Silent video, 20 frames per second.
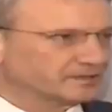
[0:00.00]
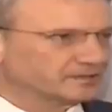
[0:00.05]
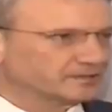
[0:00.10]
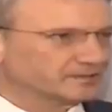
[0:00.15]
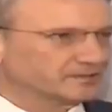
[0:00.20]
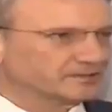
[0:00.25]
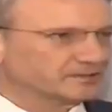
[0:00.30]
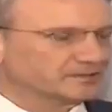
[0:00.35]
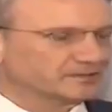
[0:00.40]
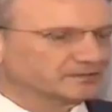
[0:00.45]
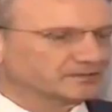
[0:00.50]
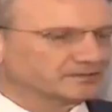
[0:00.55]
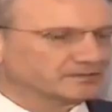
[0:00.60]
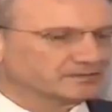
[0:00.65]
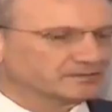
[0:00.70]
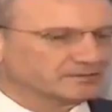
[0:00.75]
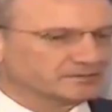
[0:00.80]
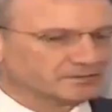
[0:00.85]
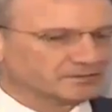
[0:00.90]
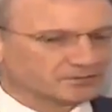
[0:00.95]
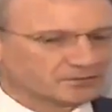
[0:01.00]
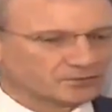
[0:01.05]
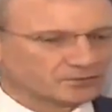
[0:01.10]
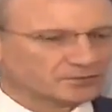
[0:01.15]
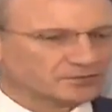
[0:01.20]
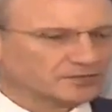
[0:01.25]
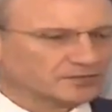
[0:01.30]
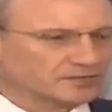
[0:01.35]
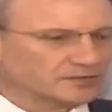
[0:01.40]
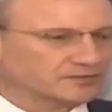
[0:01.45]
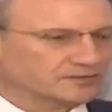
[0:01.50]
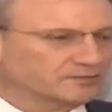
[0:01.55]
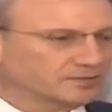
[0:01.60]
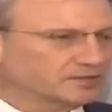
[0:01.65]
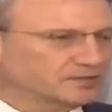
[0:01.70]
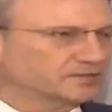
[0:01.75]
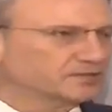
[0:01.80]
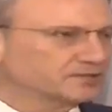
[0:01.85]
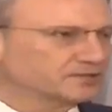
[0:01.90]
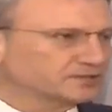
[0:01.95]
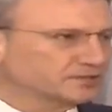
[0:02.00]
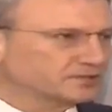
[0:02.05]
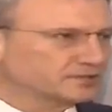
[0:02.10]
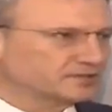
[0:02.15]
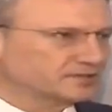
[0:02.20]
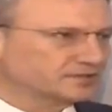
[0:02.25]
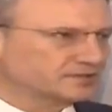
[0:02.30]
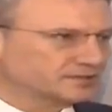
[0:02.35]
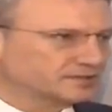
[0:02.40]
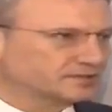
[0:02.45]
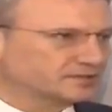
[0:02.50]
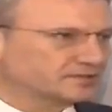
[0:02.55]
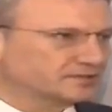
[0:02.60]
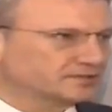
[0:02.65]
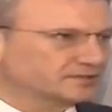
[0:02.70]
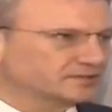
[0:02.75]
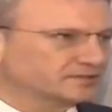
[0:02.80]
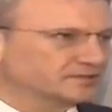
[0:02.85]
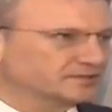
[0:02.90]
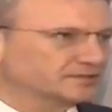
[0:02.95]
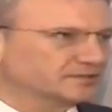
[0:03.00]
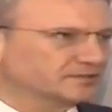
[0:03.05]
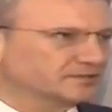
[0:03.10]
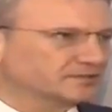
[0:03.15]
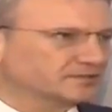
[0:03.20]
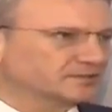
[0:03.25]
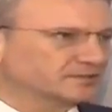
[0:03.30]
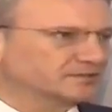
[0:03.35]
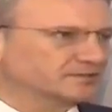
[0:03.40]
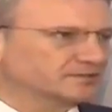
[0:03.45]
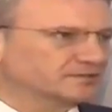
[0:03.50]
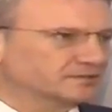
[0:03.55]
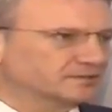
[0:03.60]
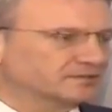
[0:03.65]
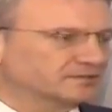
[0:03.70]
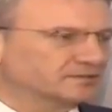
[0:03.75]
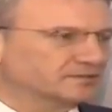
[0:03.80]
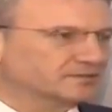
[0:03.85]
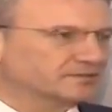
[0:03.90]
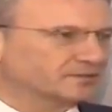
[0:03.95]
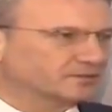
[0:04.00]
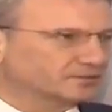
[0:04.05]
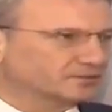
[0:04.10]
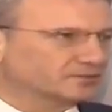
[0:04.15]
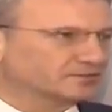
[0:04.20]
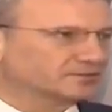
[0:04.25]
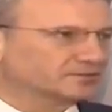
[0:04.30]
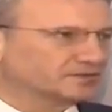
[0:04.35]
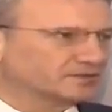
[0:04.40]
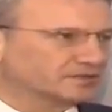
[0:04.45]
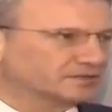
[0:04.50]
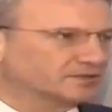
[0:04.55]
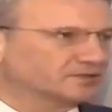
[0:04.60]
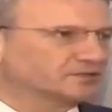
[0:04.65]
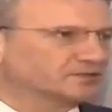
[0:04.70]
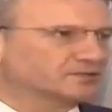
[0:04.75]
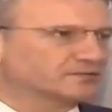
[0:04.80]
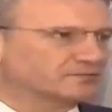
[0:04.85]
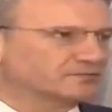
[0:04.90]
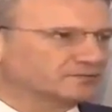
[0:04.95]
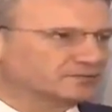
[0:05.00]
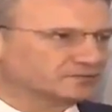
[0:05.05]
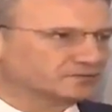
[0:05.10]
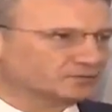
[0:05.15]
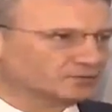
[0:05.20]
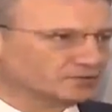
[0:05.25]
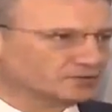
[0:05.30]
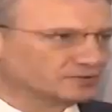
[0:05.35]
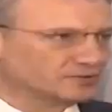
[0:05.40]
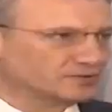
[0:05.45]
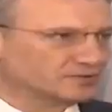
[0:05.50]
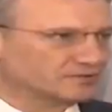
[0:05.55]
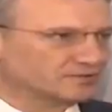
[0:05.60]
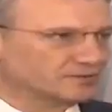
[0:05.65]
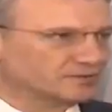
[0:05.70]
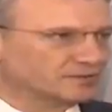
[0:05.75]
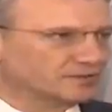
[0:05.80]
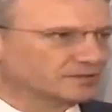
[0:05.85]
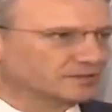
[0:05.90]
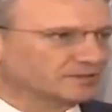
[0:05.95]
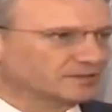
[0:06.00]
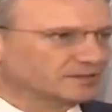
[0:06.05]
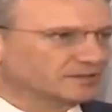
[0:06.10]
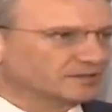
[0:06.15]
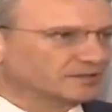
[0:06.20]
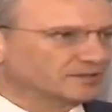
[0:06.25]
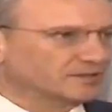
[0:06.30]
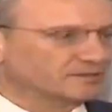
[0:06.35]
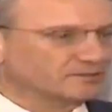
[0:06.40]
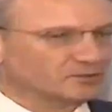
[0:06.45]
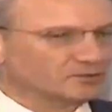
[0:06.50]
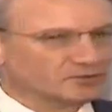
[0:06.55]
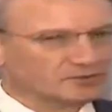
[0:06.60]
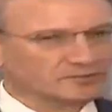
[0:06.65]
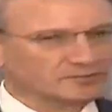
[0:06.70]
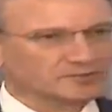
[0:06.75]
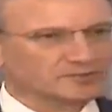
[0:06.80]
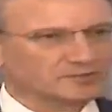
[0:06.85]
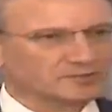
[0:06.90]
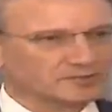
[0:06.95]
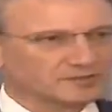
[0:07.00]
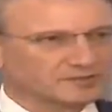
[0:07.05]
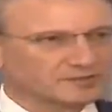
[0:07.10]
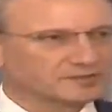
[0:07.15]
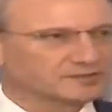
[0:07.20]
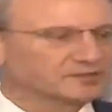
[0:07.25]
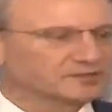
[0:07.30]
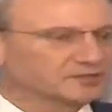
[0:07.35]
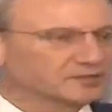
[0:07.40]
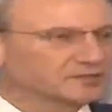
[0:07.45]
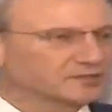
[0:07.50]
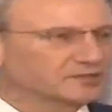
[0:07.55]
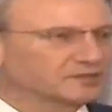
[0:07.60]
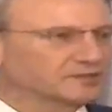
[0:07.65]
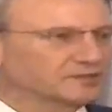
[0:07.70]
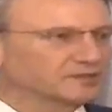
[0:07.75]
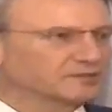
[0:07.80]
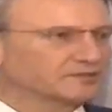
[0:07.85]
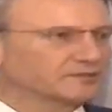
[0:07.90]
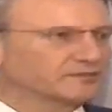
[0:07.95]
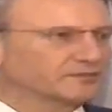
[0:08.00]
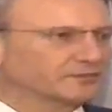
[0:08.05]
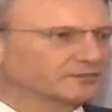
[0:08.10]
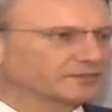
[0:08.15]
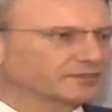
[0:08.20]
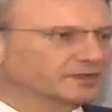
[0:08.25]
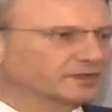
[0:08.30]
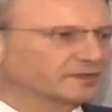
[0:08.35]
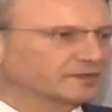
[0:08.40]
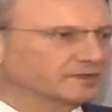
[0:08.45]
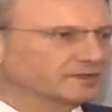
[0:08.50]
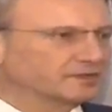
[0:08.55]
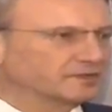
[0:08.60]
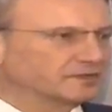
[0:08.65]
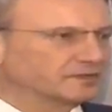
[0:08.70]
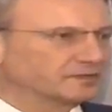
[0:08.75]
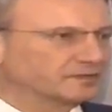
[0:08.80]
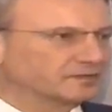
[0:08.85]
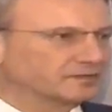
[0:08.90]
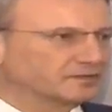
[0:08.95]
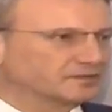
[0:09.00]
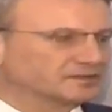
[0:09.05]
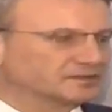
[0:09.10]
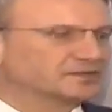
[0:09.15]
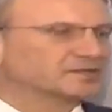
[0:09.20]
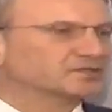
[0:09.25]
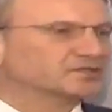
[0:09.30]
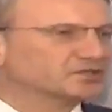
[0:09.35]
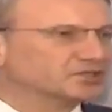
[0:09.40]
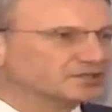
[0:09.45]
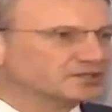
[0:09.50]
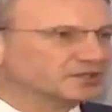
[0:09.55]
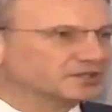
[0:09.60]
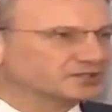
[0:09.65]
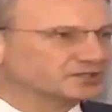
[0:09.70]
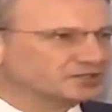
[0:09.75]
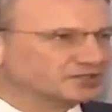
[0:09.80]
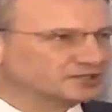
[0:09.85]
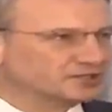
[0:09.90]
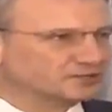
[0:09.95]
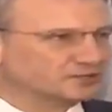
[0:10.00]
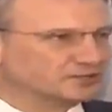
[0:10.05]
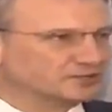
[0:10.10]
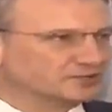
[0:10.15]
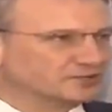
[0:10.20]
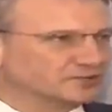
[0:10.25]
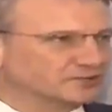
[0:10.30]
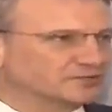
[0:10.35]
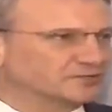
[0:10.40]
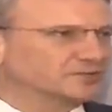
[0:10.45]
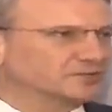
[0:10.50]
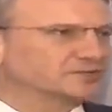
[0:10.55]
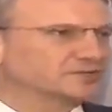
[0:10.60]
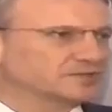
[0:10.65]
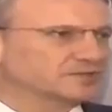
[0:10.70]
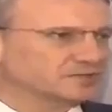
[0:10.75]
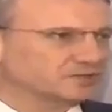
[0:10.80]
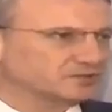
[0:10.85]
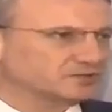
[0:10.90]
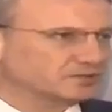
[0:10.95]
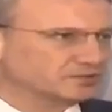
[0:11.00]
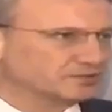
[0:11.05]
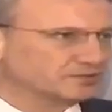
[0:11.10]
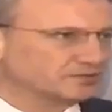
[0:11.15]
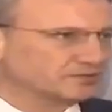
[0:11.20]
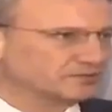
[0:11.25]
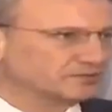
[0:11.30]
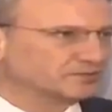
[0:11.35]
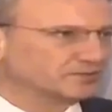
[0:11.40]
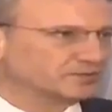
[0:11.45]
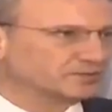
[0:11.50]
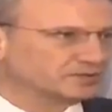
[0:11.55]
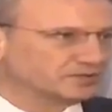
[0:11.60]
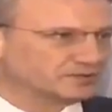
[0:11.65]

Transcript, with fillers: Это то, как мы должны относиться э, к людям с ограниченными возможностями. И, может быть, это значительная, э, значительная часть той миссии, которую мы